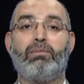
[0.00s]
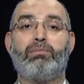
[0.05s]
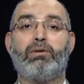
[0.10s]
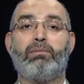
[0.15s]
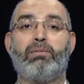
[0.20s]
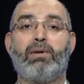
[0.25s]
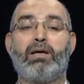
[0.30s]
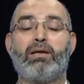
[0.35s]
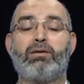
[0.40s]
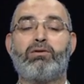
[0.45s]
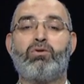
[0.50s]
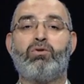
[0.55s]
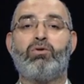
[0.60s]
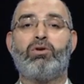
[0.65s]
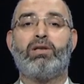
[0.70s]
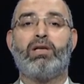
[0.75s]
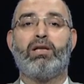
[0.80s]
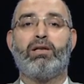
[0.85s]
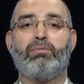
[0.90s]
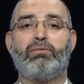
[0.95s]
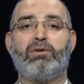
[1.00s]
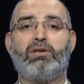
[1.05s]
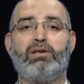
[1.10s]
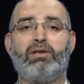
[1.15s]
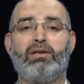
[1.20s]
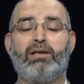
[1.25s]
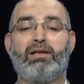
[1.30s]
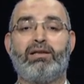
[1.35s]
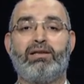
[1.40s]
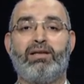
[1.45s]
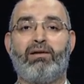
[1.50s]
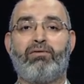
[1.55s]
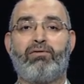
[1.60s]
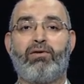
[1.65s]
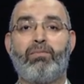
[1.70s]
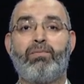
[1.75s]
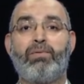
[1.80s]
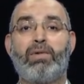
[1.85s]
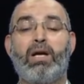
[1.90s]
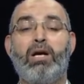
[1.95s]
بتبقى سخنه اللي بتدينا الدفء
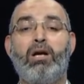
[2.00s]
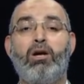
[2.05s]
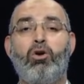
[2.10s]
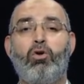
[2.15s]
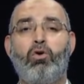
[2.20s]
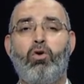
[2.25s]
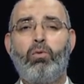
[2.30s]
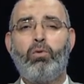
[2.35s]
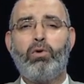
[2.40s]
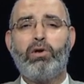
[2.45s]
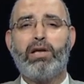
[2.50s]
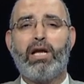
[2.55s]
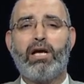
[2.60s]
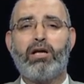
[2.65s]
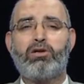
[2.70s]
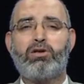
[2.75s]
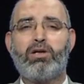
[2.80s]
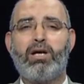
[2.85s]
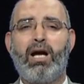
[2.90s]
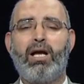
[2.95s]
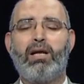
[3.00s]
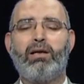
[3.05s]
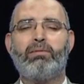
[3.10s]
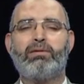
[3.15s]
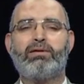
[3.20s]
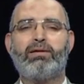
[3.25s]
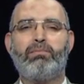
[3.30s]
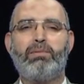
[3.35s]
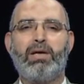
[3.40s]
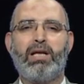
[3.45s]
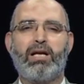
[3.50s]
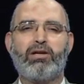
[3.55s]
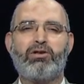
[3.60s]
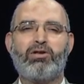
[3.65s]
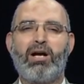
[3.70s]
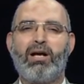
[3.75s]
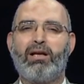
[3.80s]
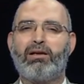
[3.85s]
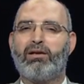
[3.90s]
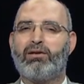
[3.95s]
ممكن اشعه اللي بنسميها
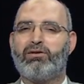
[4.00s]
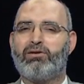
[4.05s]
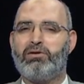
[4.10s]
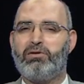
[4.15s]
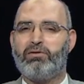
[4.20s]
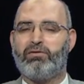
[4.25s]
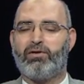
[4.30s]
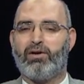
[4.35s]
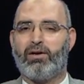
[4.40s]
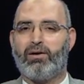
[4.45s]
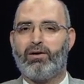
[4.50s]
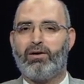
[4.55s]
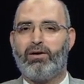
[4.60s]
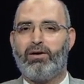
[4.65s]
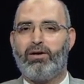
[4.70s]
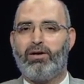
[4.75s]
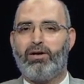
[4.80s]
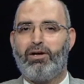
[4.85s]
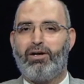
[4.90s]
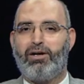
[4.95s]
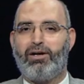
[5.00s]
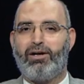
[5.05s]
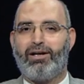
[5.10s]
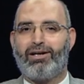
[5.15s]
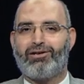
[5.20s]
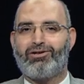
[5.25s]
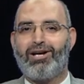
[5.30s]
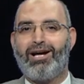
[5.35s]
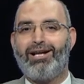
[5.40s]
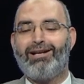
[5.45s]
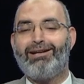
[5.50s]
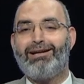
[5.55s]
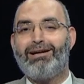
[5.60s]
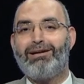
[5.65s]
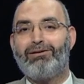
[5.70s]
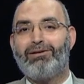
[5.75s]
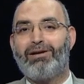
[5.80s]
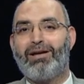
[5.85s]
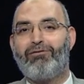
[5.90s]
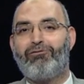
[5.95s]
الاشعه اللطيفه الاشعه اللي
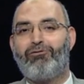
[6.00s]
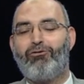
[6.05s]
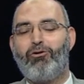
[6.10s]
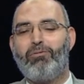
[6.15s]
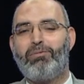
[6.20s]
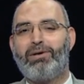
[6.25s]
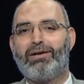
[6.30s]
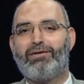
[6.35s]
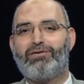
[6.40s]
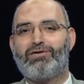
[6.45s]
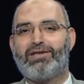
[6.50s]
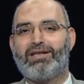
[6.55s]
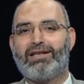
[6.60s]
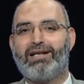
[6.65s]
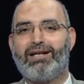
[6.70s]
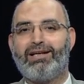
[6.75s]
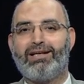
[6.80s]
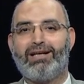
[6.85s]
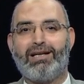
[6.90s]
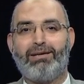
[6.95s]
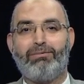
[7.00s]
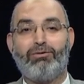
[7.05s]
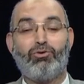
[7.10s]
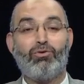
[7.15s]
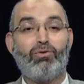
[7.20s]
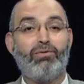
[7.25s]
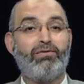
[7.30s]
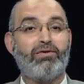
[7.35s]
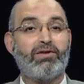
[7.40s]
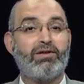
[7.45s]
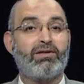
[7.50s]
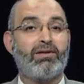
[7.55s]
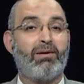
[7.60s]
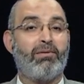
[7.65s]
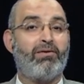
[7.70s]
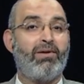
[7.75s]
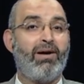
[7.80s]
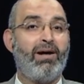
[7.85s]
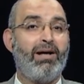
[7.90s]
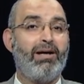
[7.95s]
هي فوق بنفسجيه اللي بتكون في
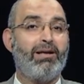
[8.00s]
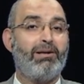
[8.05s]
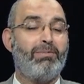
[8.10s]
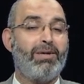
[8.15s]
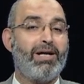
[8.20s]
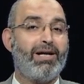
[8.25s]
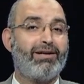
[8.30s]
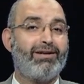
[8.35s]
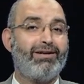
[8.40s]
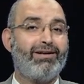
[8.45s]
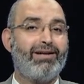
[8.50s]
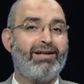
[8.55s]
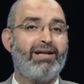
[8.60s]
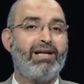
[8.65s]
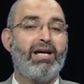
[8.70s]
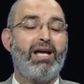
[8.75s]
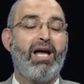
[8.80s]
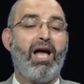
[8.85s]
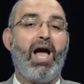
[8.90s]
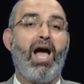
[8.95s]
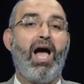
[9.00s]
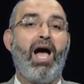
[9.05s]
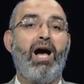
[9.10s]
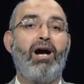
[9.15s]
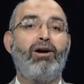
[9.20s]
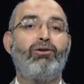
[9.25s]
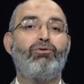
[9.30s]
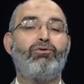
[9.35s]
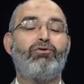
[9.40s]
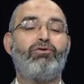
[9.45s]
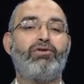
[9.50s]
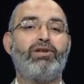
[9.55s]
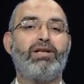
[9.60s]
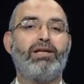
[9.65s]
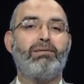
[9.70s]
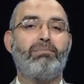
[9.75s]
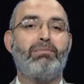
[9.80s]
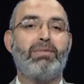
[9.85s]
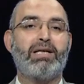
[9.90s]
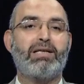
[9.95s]
الصباح الباكر أو في
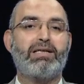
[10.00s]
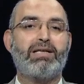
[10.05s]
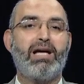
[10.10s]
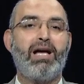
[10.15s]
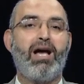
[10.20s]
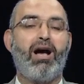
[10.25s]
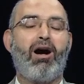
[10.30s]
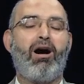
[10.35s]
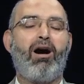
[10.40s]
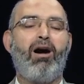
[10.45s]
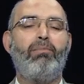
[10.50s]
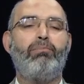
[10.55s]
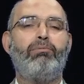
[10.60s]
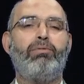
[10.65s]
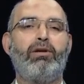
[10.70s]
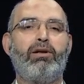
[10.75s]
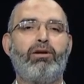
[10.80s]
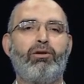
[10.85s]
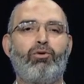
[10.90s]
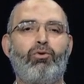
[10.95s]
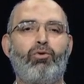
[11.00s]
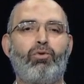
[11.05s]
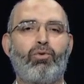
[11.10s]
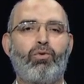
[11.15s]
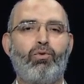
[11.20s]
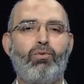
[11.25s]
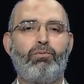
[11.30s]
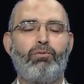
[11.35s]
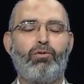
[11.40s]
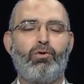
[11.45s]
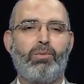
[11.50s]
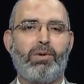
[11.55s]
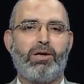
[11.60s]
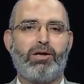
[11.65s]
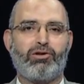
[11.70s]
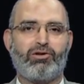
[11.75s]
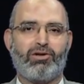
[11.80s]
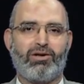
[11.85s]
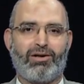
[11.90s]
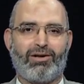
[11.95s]
المساء قبل الغروب
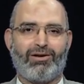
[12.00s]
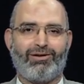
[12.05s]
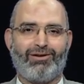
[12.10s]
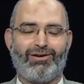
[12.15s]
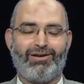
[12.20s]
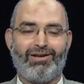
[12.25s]
مباشرة